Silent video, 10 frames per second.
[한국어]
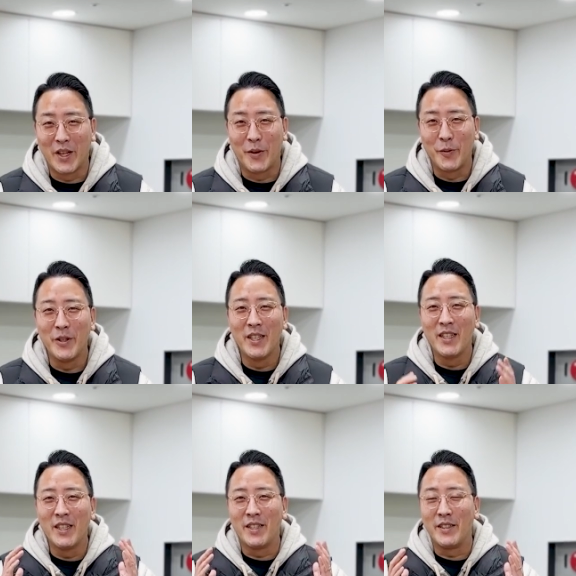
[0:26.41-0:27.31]

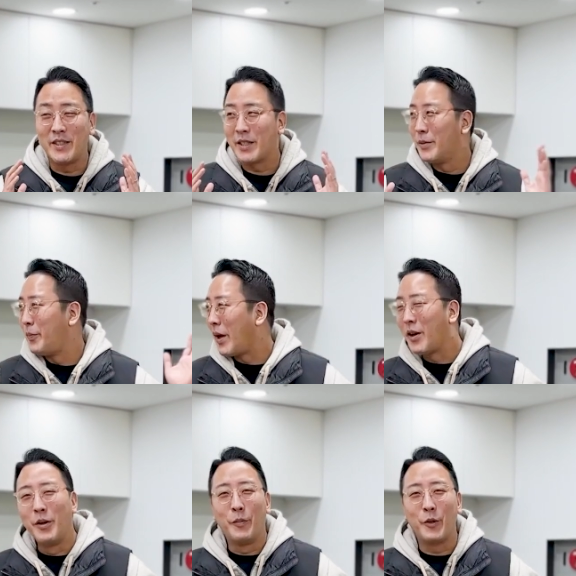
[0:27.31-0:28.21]
오늘은 지금
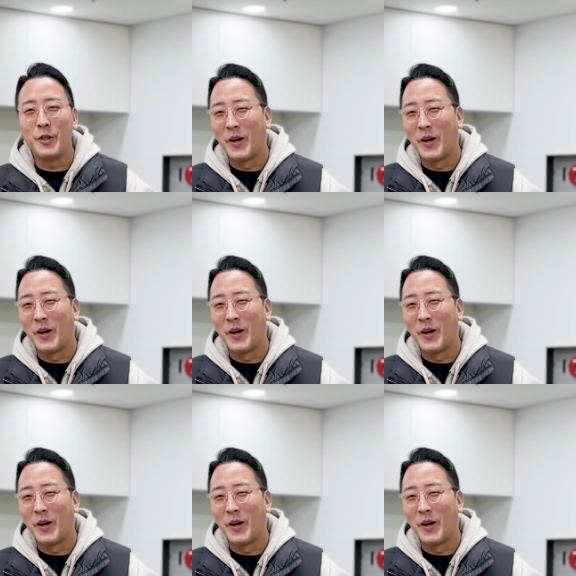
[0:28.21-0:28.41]
배경을 보시면